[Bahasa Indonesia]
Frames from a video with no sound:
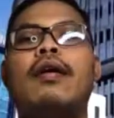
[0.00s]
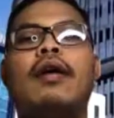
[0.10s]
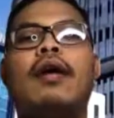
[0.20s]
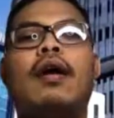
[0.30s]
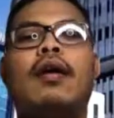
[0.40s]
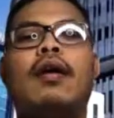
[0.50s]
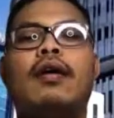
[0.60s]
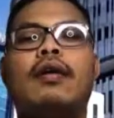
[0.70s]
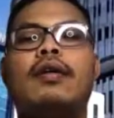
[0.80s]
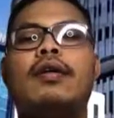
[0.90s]

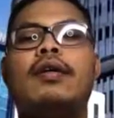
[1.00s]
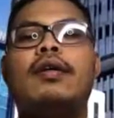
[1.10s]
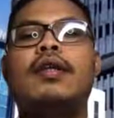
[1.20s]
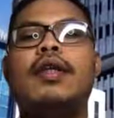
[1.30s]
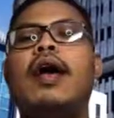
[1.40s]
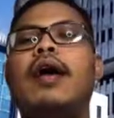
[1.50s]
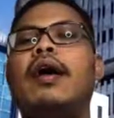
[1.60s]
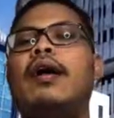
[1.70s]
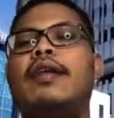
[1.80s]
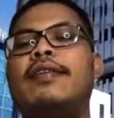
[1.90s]
uh, nah
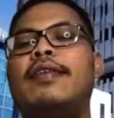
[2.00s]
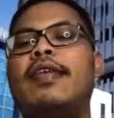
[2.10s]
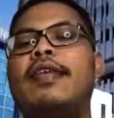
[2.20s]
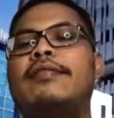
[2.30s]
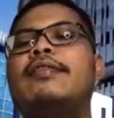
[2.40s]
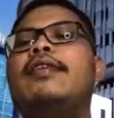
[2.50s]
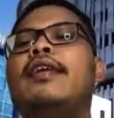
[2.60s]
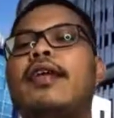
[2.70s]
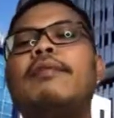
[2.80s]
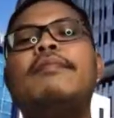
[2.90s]
riset ini
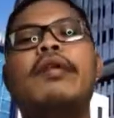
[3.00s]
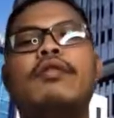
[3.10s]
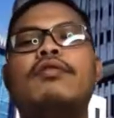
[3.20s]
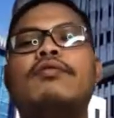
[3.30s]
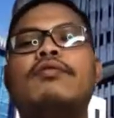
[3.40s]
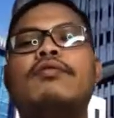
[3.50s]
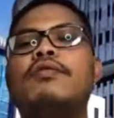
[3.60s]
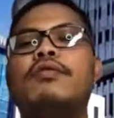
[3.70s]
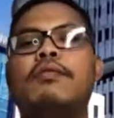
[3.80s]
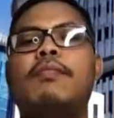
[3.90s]
sendiri bertujuan
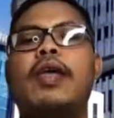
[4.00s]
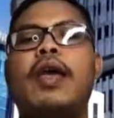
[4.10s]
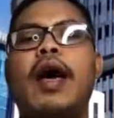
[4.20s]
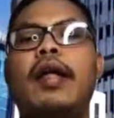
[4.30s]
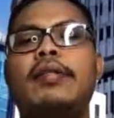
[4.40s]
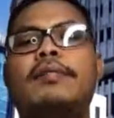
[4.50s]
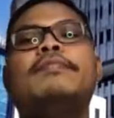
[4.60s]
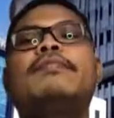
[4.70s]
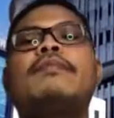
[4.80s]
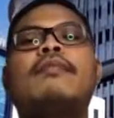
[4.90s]
untuk melihat
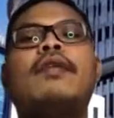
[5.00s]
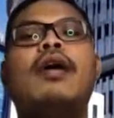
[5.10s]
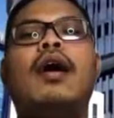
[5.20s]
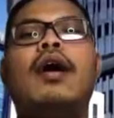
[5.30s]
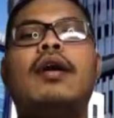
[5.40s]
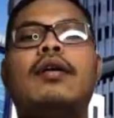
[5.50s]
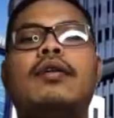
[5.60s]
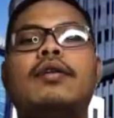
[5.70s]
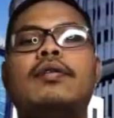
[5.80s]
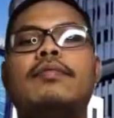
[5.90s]

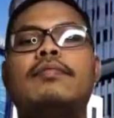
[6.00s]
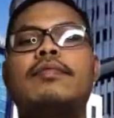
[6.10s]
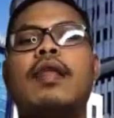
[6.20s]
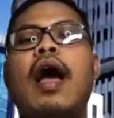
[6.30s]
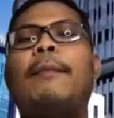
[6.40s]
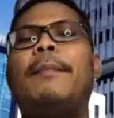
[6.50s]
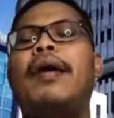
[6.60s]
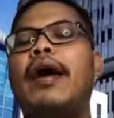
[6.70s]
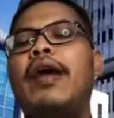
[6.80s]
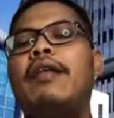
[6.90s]
uh,
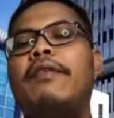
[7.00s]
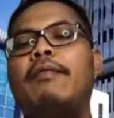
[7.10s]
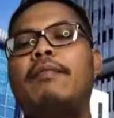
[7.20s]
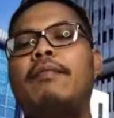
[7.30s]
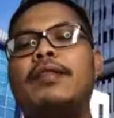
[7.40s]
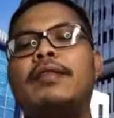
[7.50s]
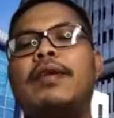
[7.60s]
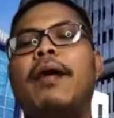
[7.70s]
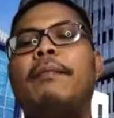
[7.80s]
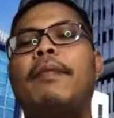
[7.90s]
apakah environment
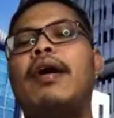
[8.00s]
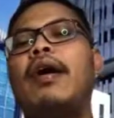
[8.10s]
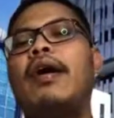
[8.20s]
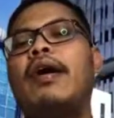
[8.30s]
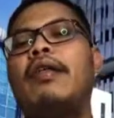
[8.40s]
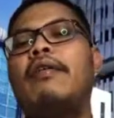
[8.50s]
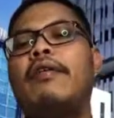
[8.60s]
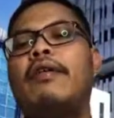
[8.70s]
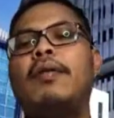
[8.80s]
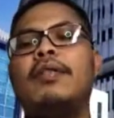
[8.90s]
apakah
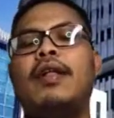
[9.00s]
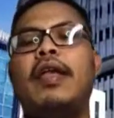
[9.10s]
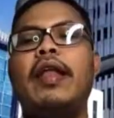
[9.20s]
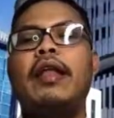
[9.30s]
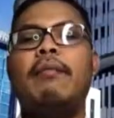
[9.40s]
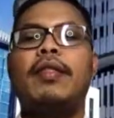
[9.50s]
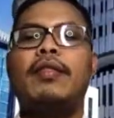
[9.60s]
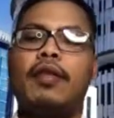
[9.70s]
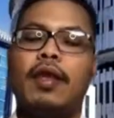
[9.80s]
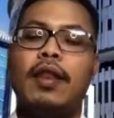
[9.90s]
environmental DNA
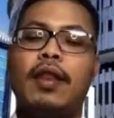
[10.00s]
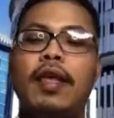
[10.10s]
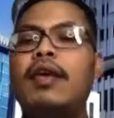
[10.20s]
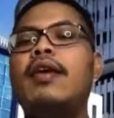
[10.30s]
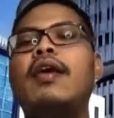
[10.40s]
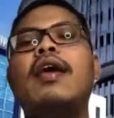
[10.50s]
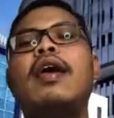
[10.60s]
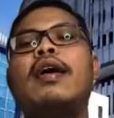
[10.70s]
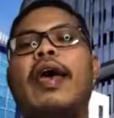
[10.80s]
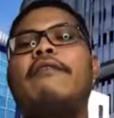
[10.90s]
method ini
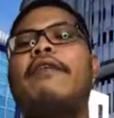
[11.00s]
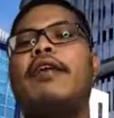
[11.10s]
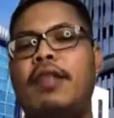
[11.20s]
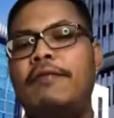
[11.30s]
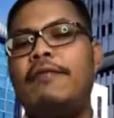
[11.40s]
efektif